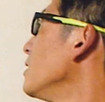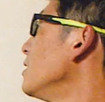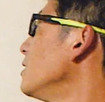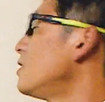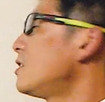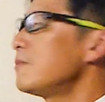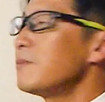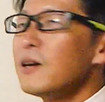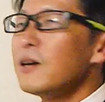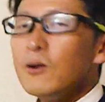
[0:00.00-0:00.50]

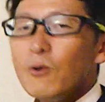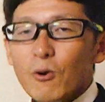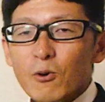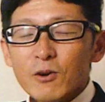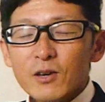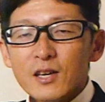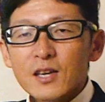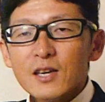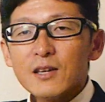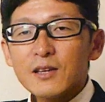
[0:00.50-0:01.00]
一番大
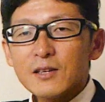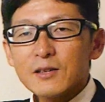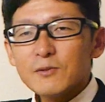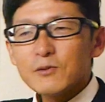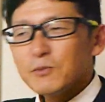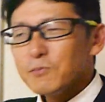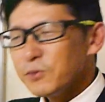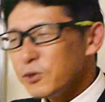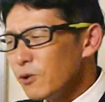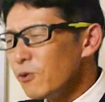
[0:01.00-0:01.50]
きい
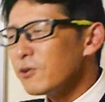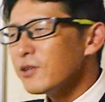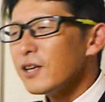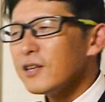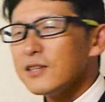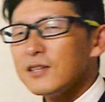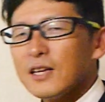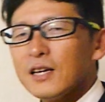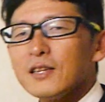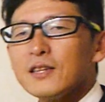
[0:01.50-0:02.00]
焦点
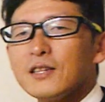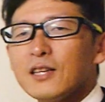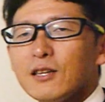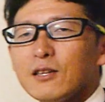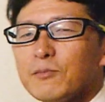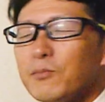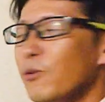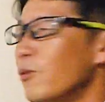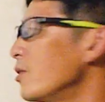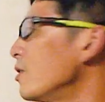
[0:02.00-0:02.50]
になってい
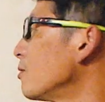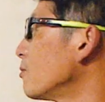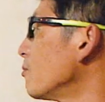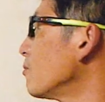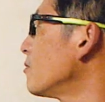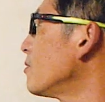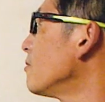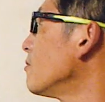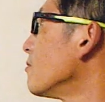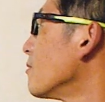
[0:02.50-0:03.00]
る
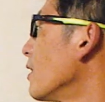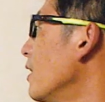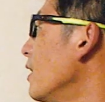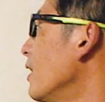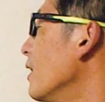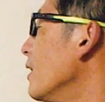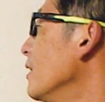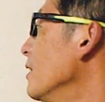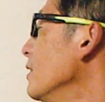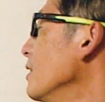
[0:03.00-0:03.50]
ポイントっていうの
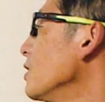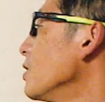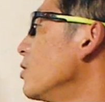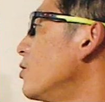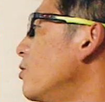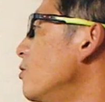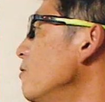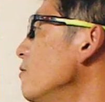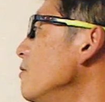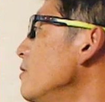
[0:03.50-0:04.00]
は
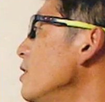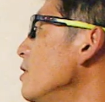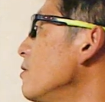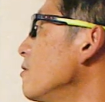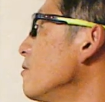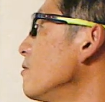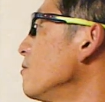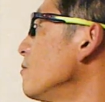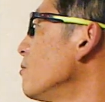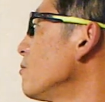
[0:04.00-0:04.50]
牛
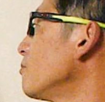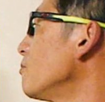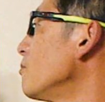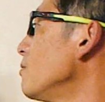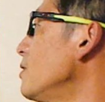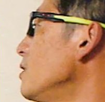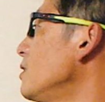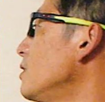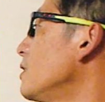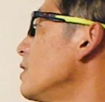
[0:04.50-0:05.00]
肉の
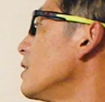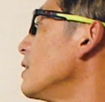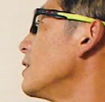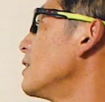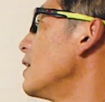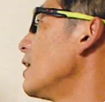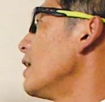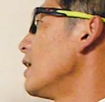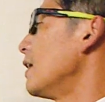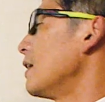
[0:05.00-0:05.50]
取引
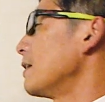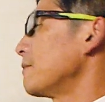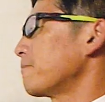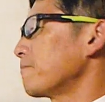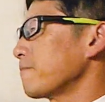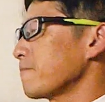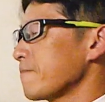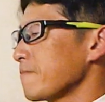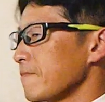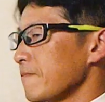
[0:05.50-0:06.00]
が
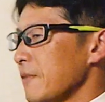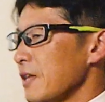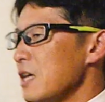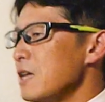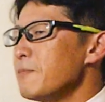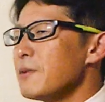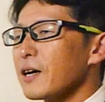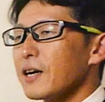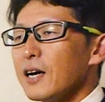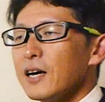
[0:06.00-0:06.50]

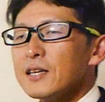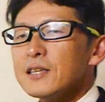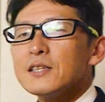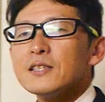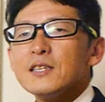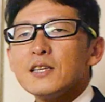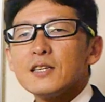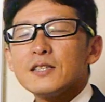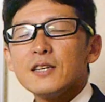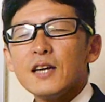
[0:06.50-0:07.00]
今関
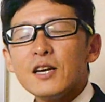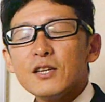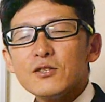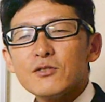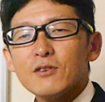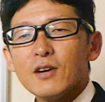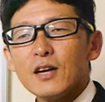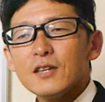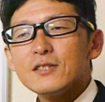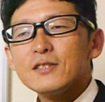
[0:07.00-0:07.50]
税
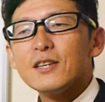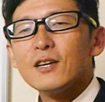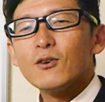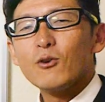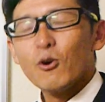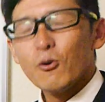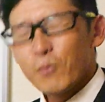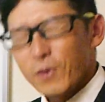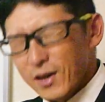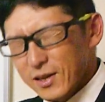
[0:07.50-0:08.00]

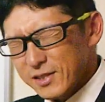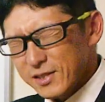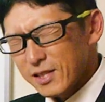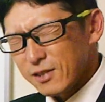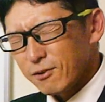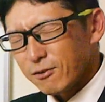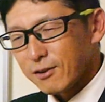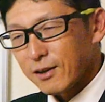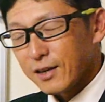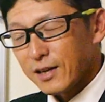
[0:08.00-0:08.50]

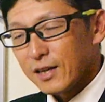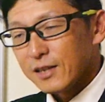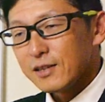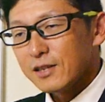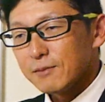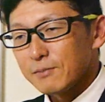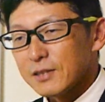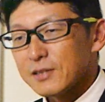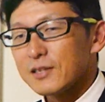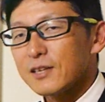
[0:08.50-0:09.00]
38.5%かかっ
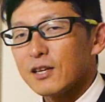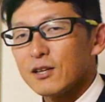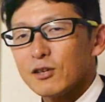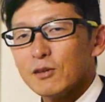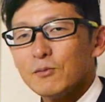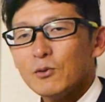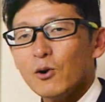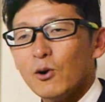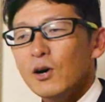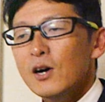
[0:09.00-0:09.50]
てますけれど
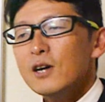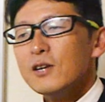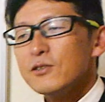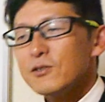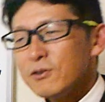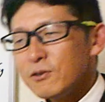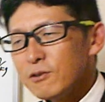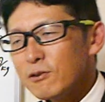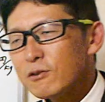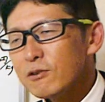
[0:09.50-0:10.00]
も
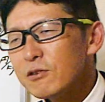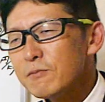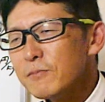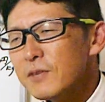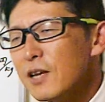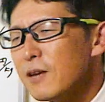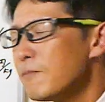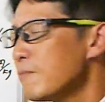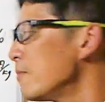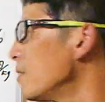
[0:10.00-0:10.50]
16
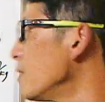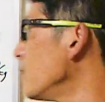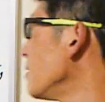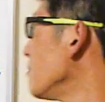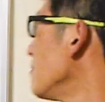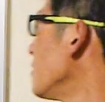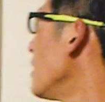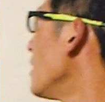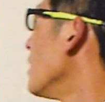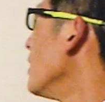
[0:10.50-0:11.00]
年目に
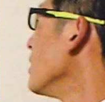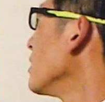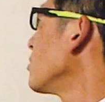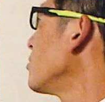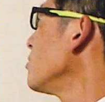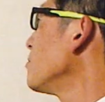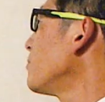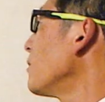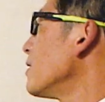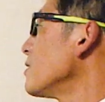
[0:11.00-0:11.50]
は
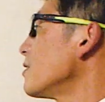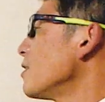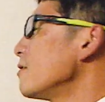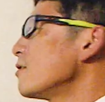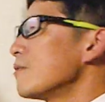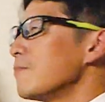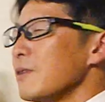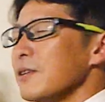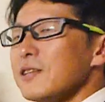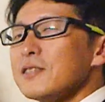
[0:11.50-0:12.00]

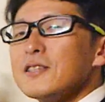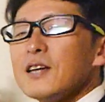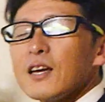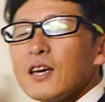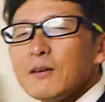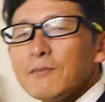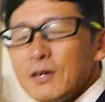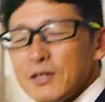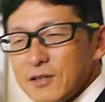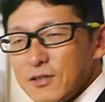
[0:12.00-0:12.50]
9%まで下
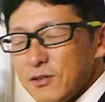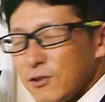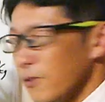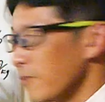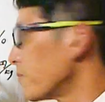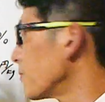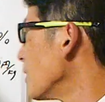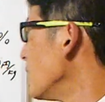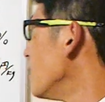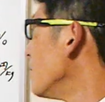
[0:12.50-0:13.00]
げます
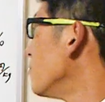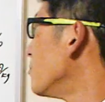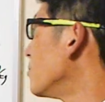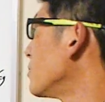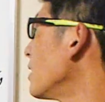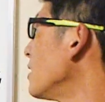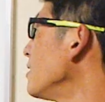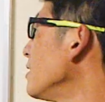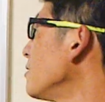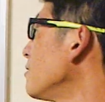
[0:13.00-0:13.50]
よ
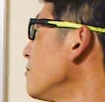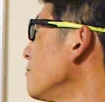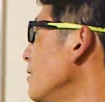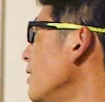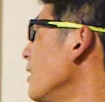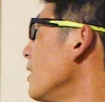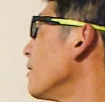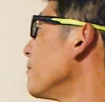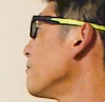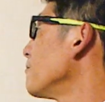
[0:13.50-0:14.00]
豚肉
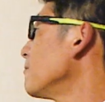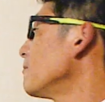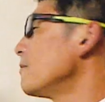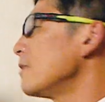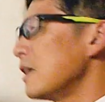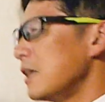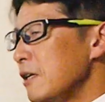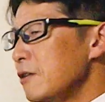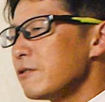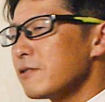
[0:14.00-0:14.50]
は、ま
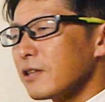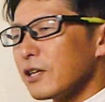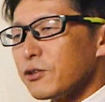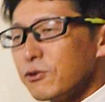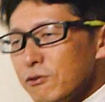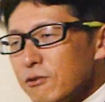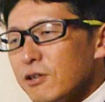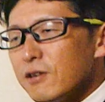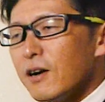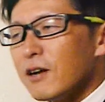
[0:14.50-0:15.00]
あ、いくつか
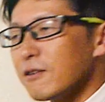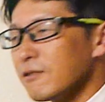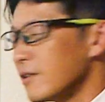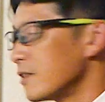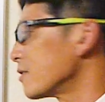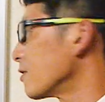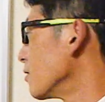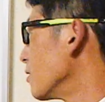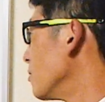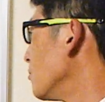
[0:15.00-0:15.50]
種類はあるんで
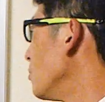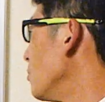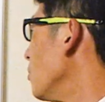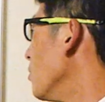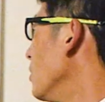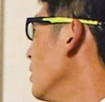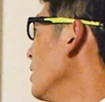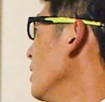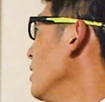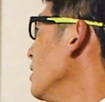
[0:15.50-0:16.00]
すけど
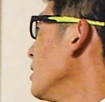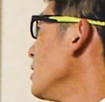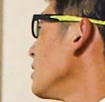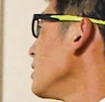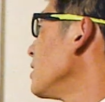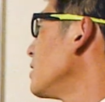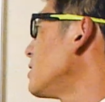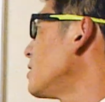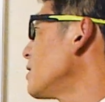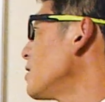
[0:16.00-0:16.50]
も
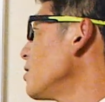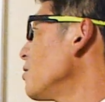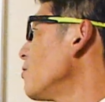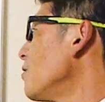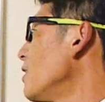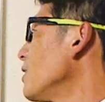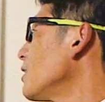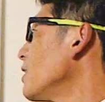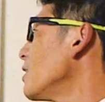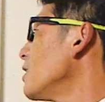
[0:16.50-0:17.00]
1
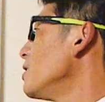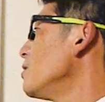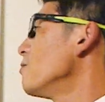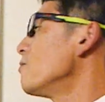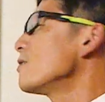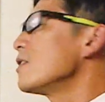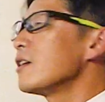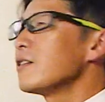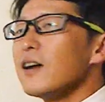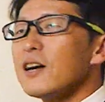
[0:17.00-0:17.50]
キロあたり
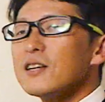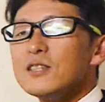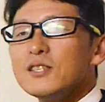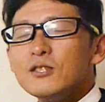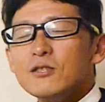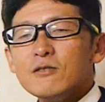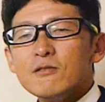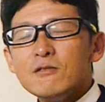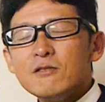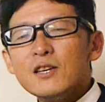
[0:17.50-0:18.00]

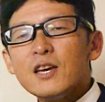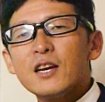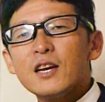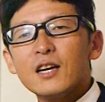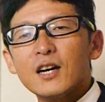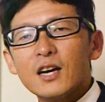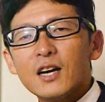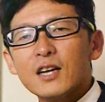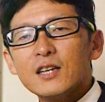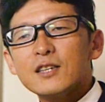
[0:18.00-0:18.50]
482円
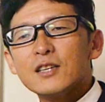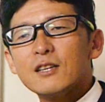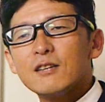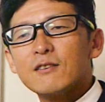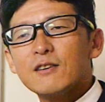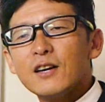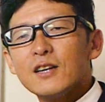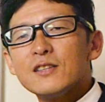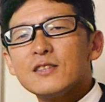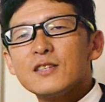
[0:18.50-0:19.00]
かかって
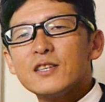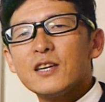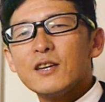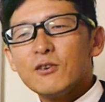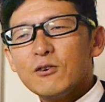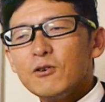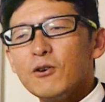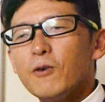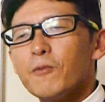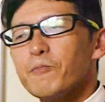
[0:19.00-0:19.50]
る関税
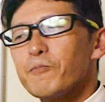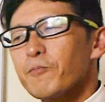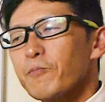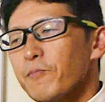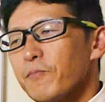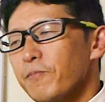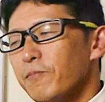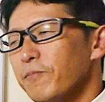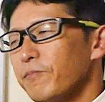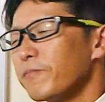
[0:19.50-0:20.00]
を、
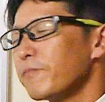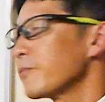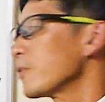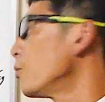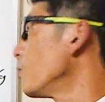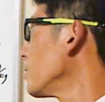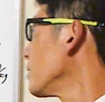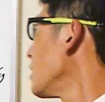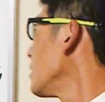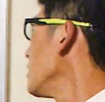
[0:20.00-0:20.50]
うん、
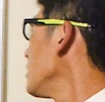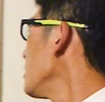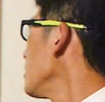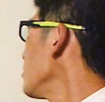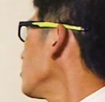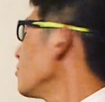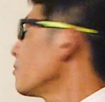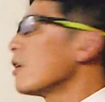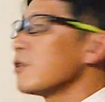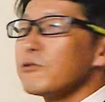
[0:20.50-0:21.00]
これ何
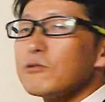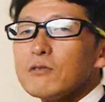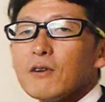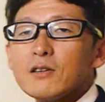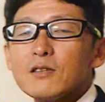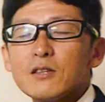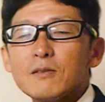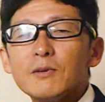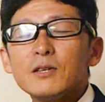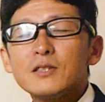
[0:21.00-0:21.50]
年後かちょっと
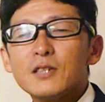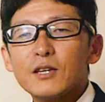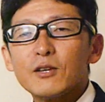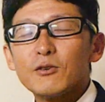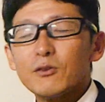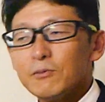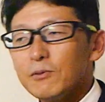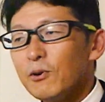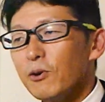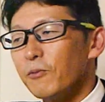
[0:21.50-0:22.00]
忘れましたけ
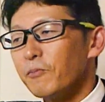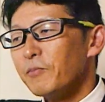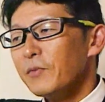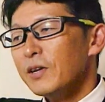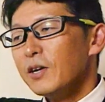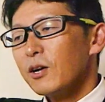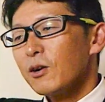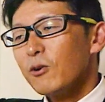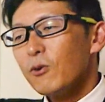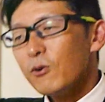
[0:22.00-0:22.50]
ども
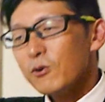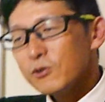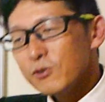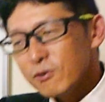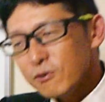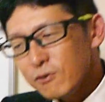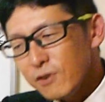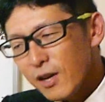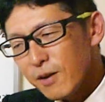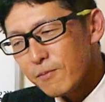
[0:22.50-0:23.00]

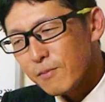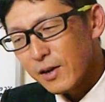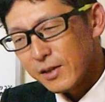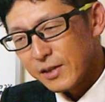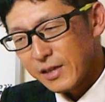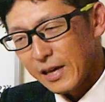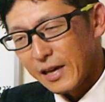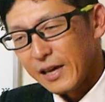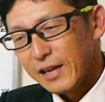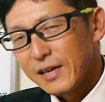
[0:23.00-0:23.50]
50円ま
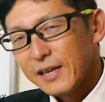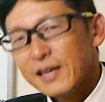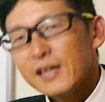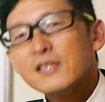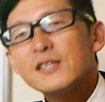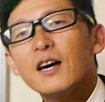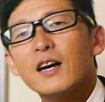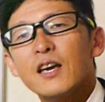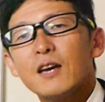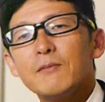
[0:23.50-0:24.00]
で
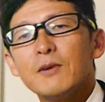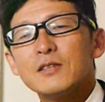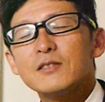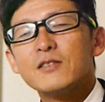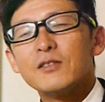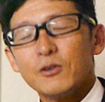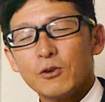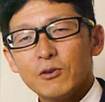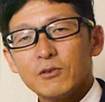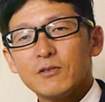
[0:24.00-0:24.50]
下げま
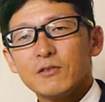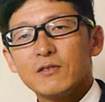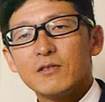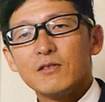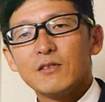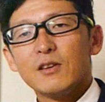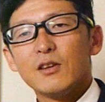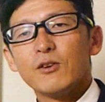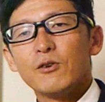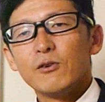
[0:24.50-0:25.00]
す
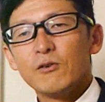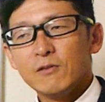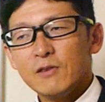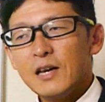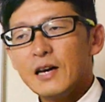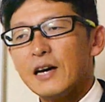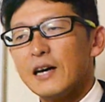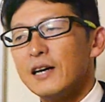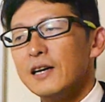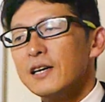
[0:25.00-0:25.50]
よっていうよう
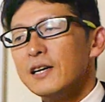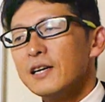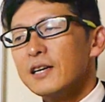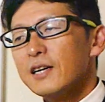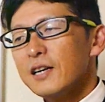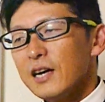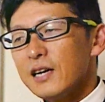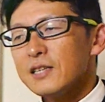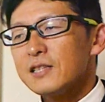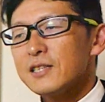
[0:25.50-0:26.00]
な
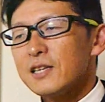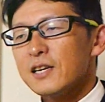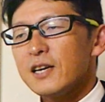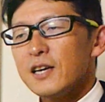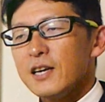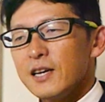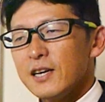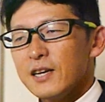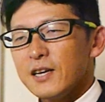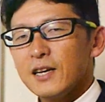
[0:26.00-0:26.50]
関
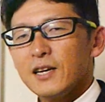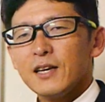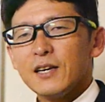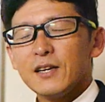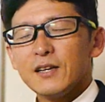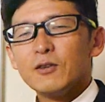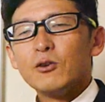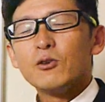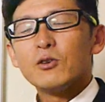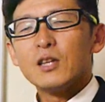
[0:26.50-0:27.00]

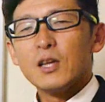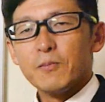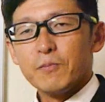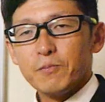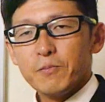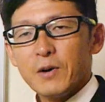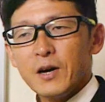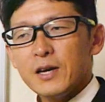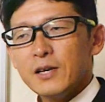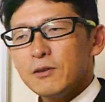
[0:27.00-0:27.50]
税の撤
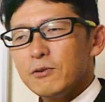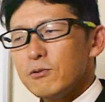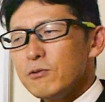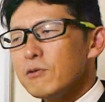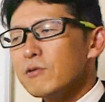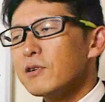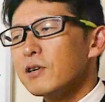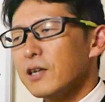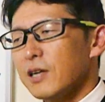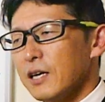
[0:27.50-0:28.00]
廃とい
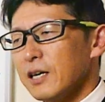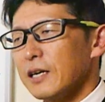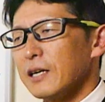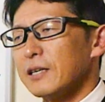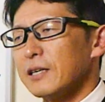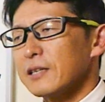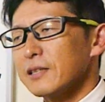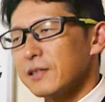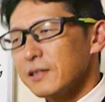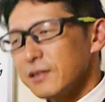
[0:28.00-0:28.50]
うか、